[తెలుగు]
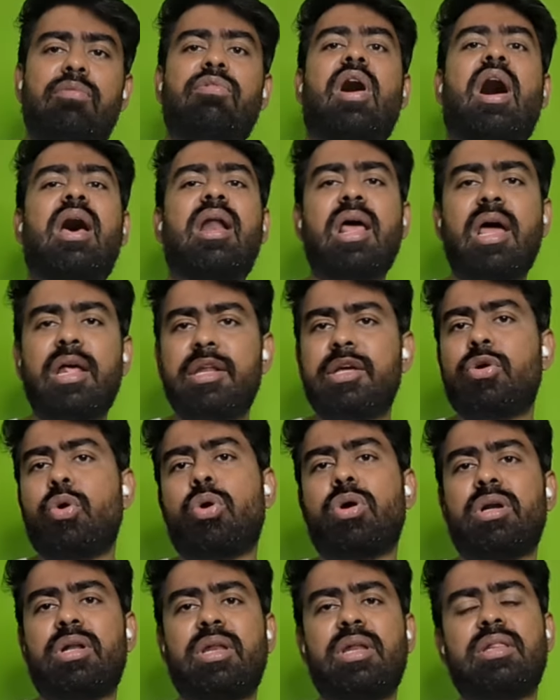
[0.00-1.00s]
వారానికి
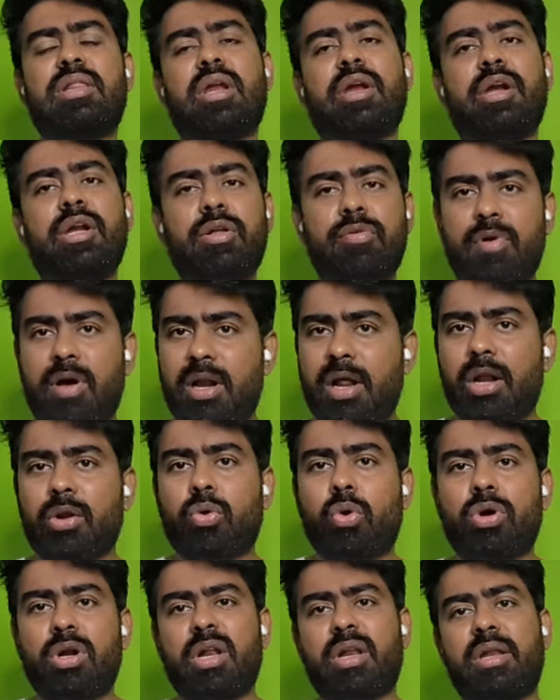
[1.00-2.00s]
ఒకటి లేదా రెండు
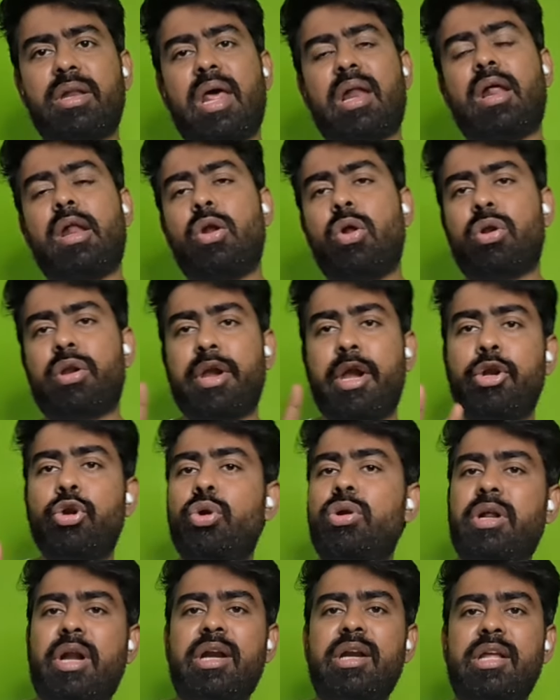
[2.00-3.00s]
వారాలకు ఒకటి నెలలో
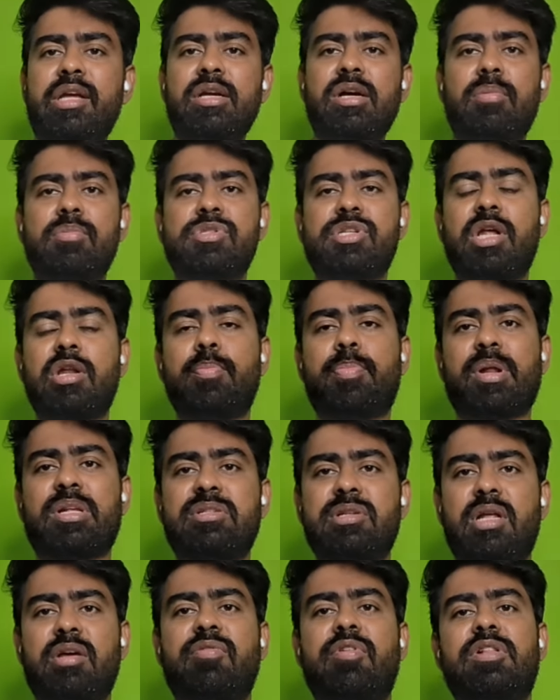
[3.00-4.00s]
రెండు ట్రెండింగ్ అంశాలు
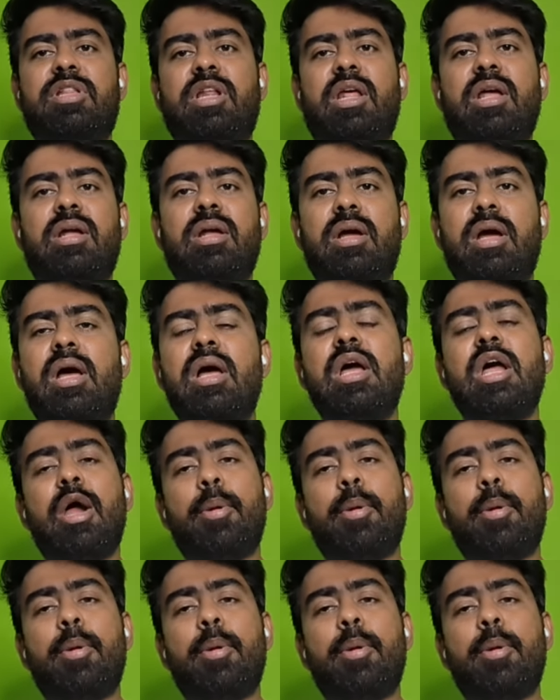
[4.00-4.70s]
ప్రజలకు వ్యతిరేకంగా